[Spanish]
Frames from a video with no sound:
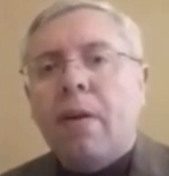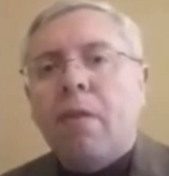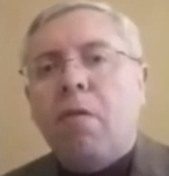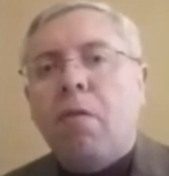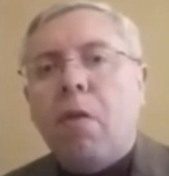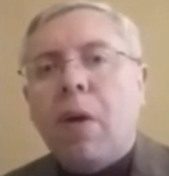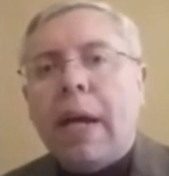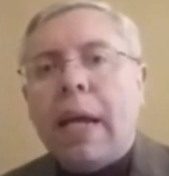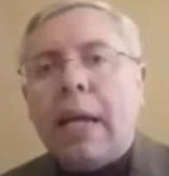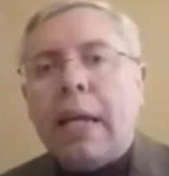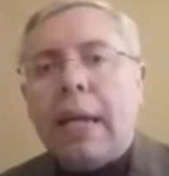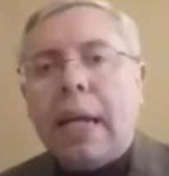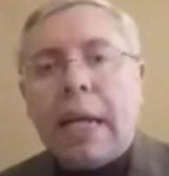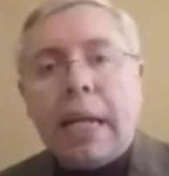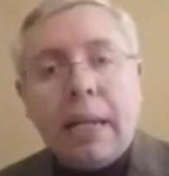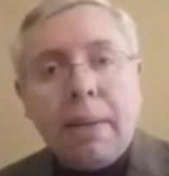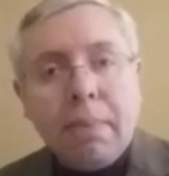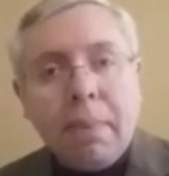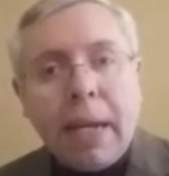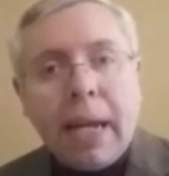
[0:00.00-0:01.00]
fue
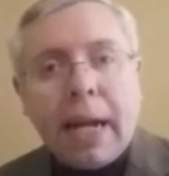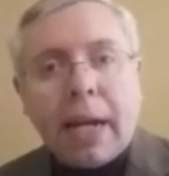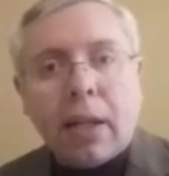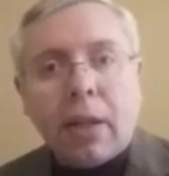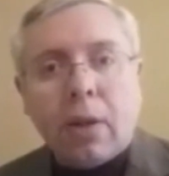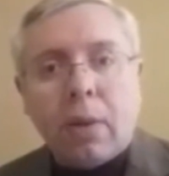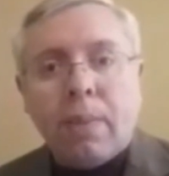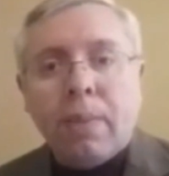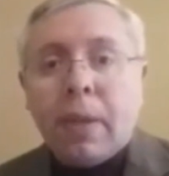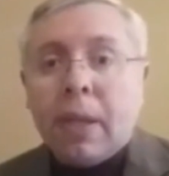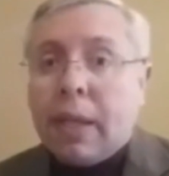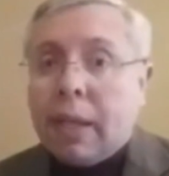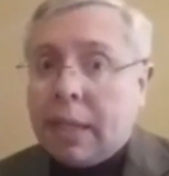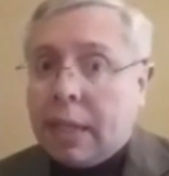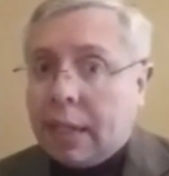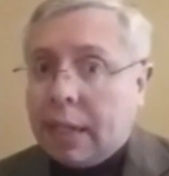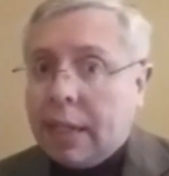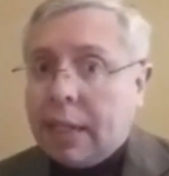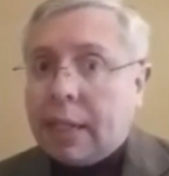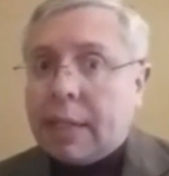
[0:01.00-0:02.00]
en invierno y
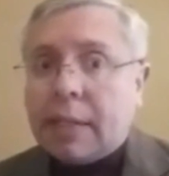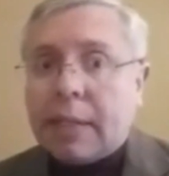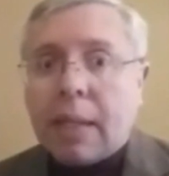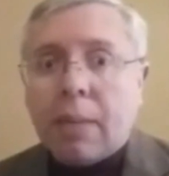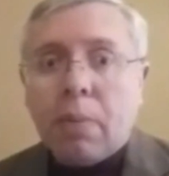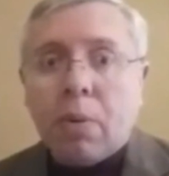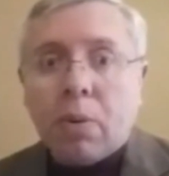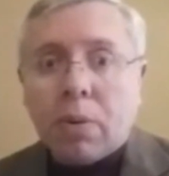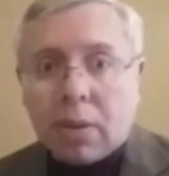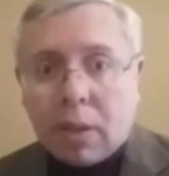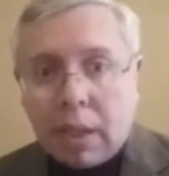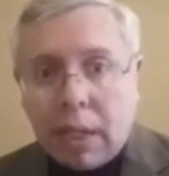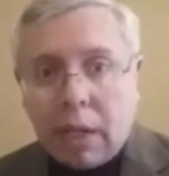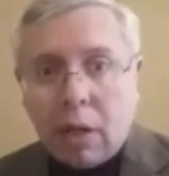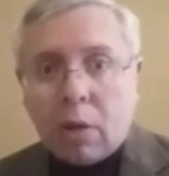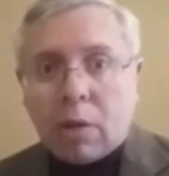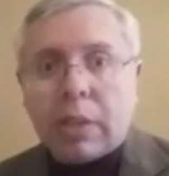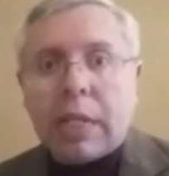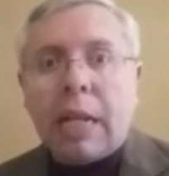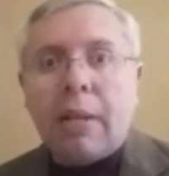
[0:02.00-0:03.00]
aquí ya estamos en
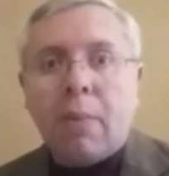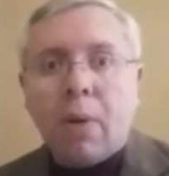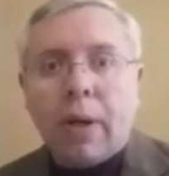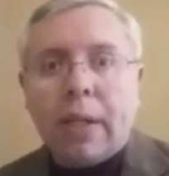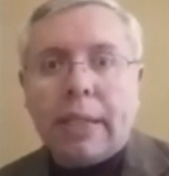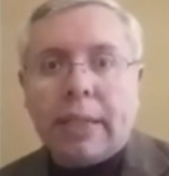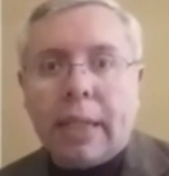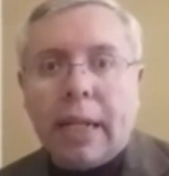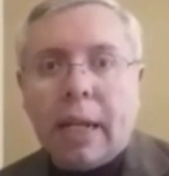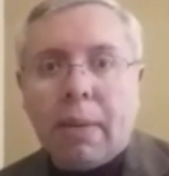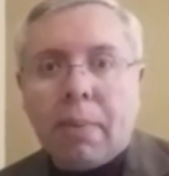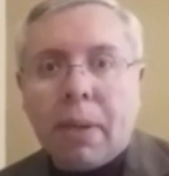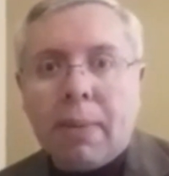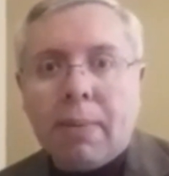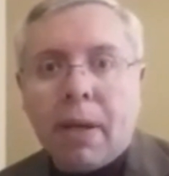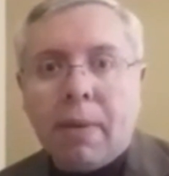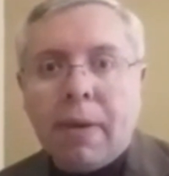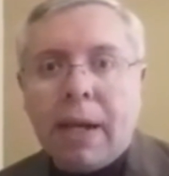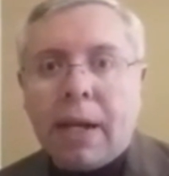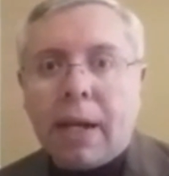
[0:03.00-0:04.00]
los albores de la
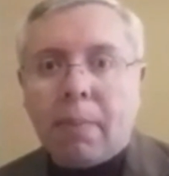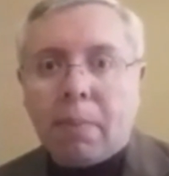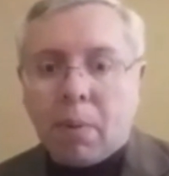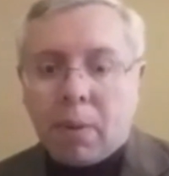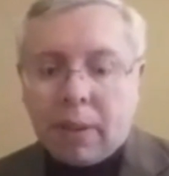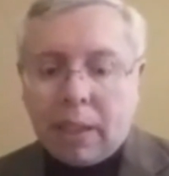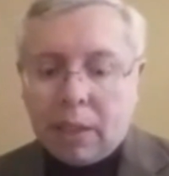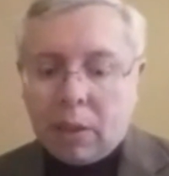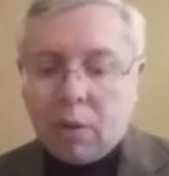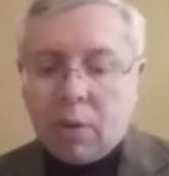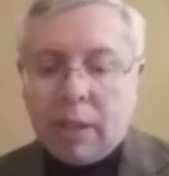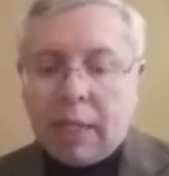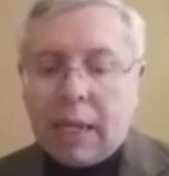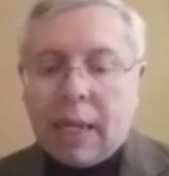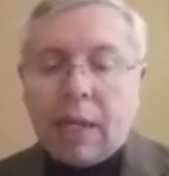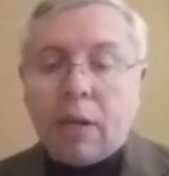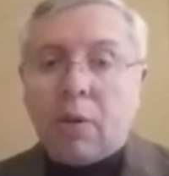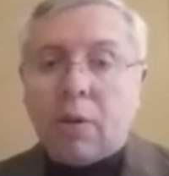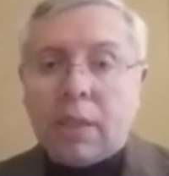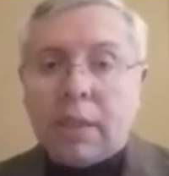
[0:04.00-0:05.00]
primavera porque esto
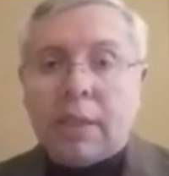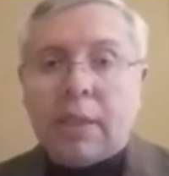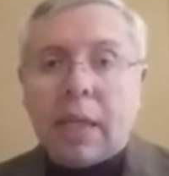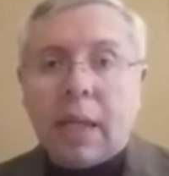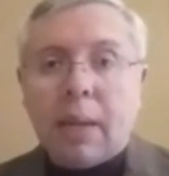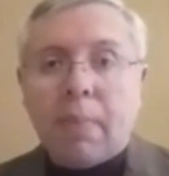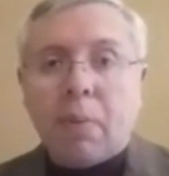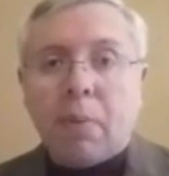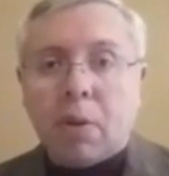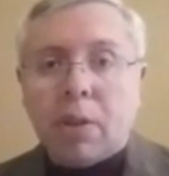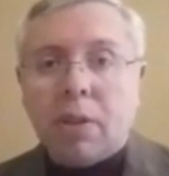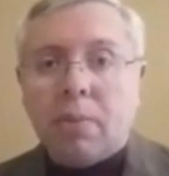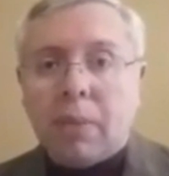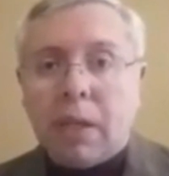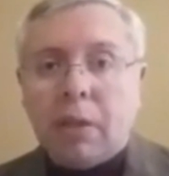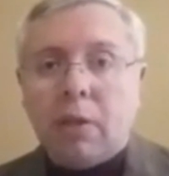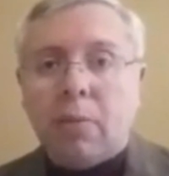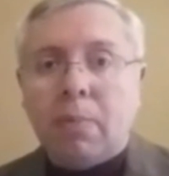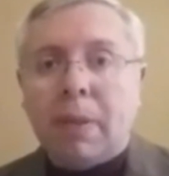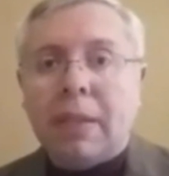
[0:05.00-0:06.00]
ya nos está
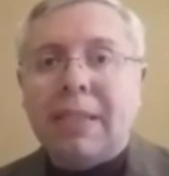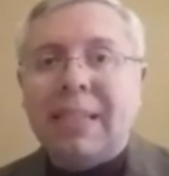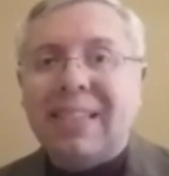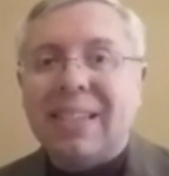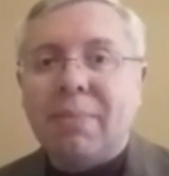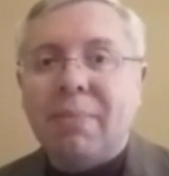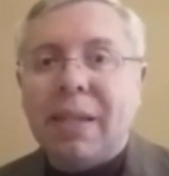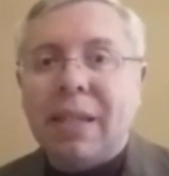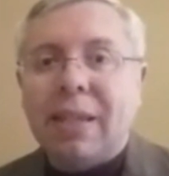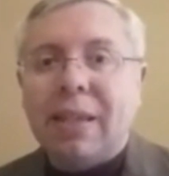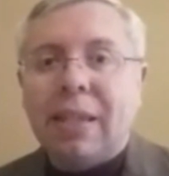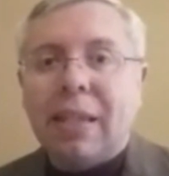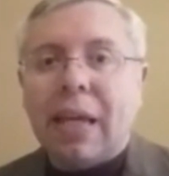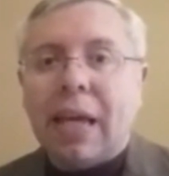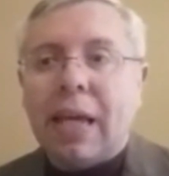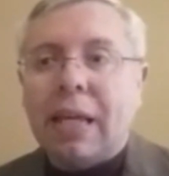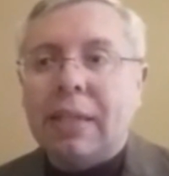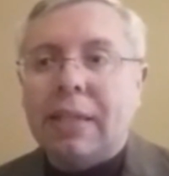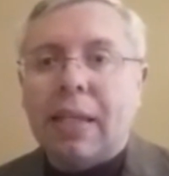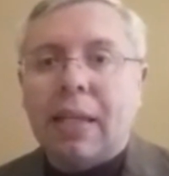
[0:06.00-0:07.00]
aproximando precisamente
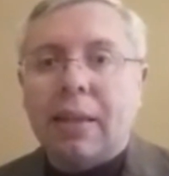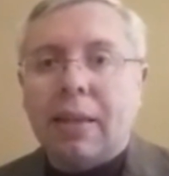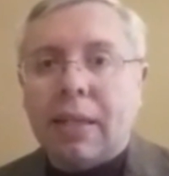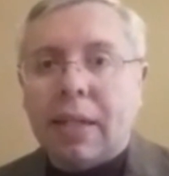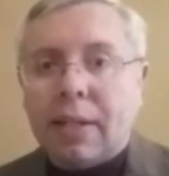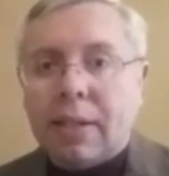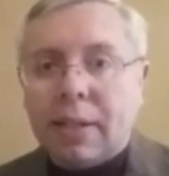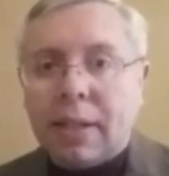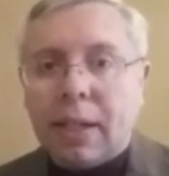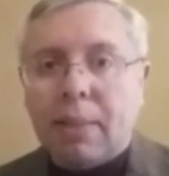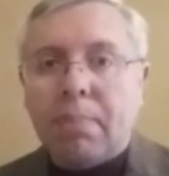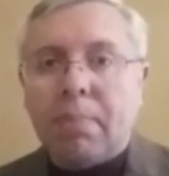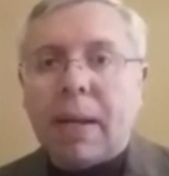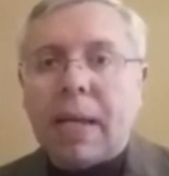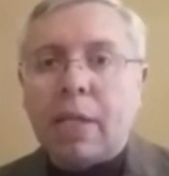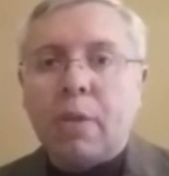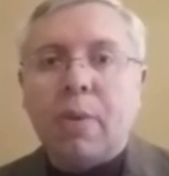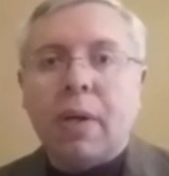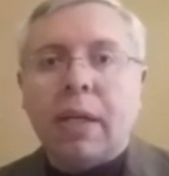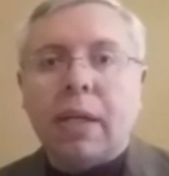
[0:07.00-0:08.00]
a esa tercera
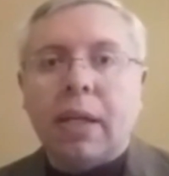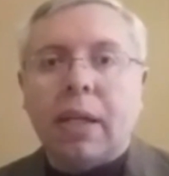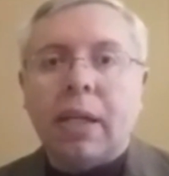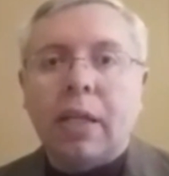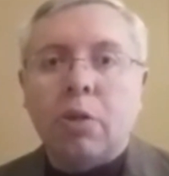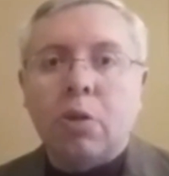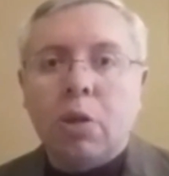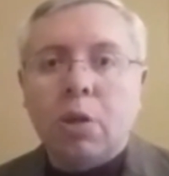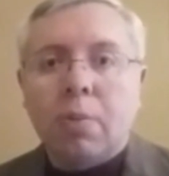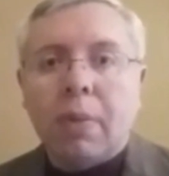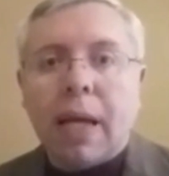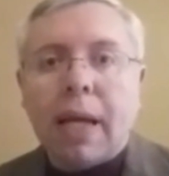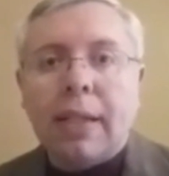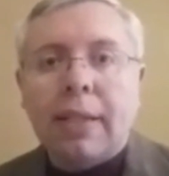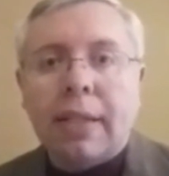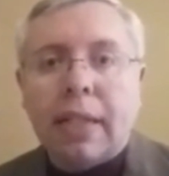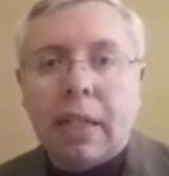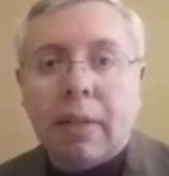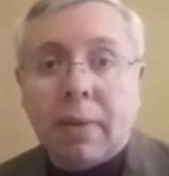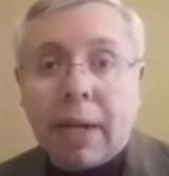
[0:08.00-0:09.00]
Pascua que Jesús va a
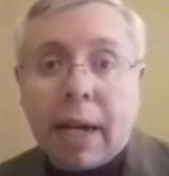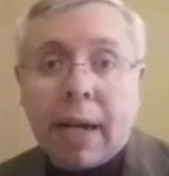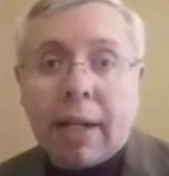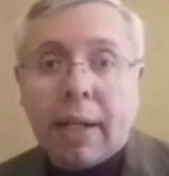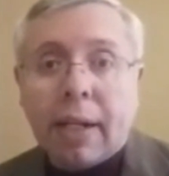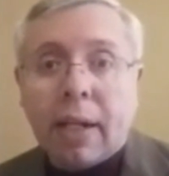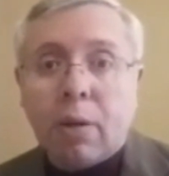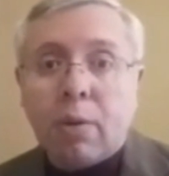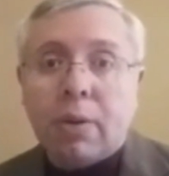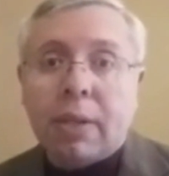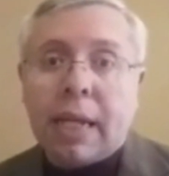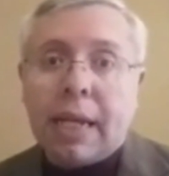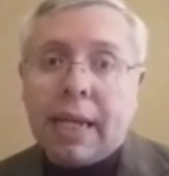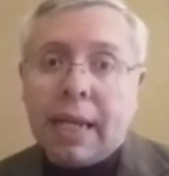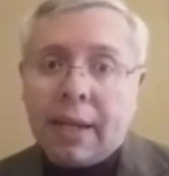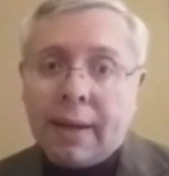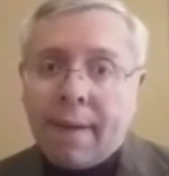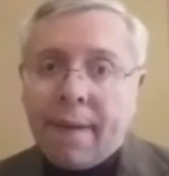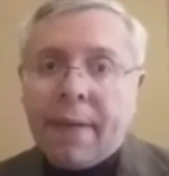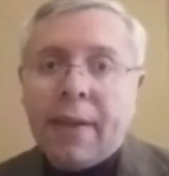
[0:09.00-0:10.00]
celebrar en
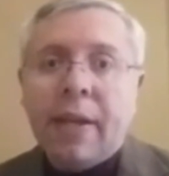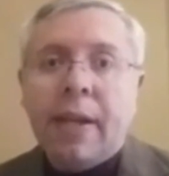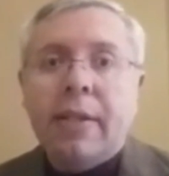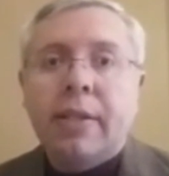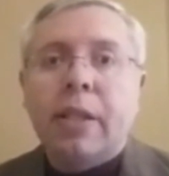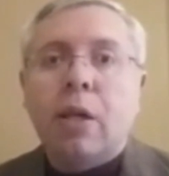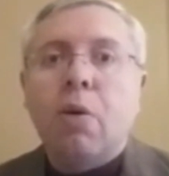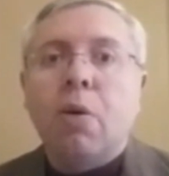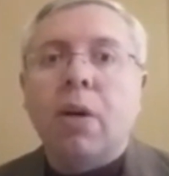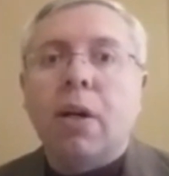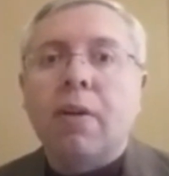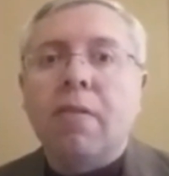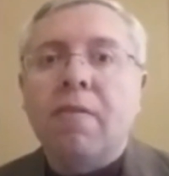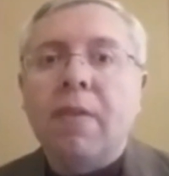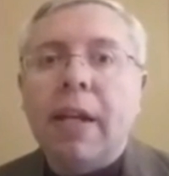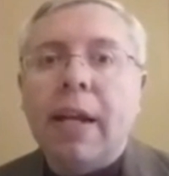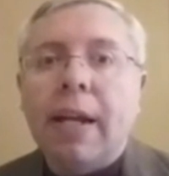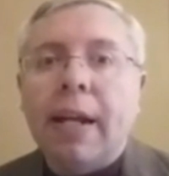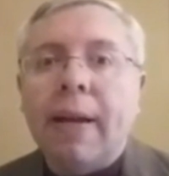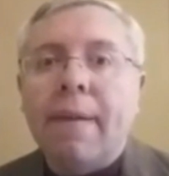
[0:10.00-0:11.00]
Jerusalén según
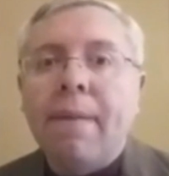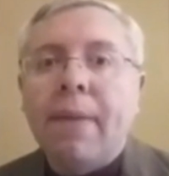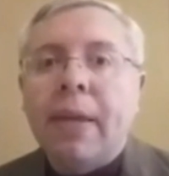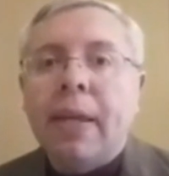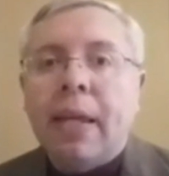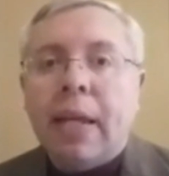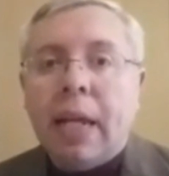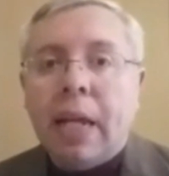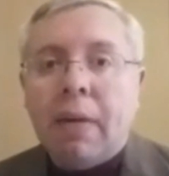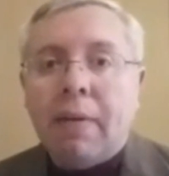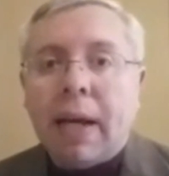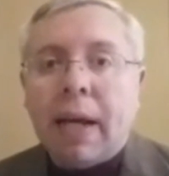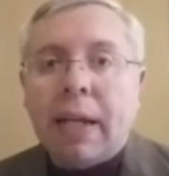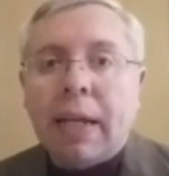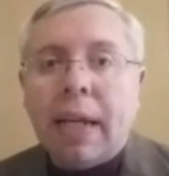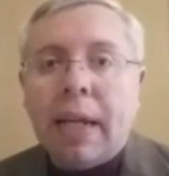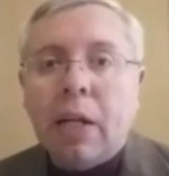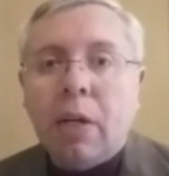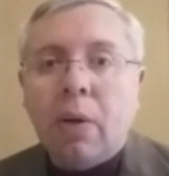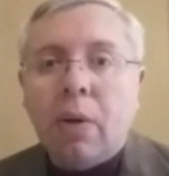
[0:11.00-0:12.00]
refiere el
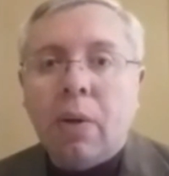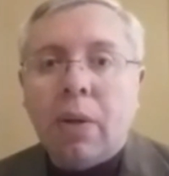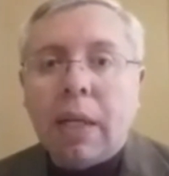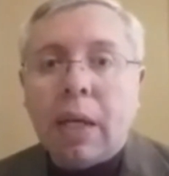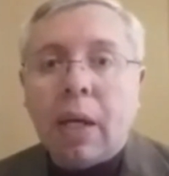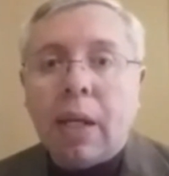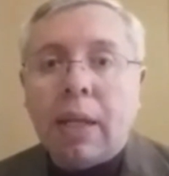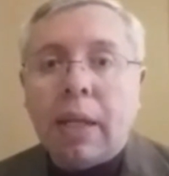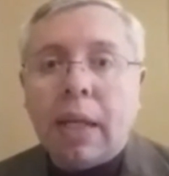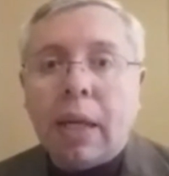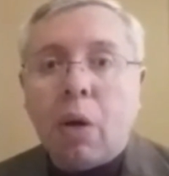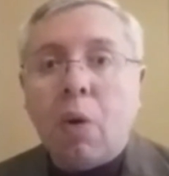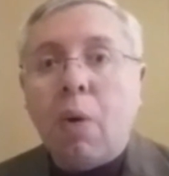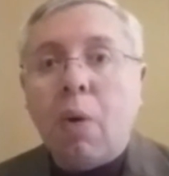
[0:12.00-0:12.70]
Evangelio de,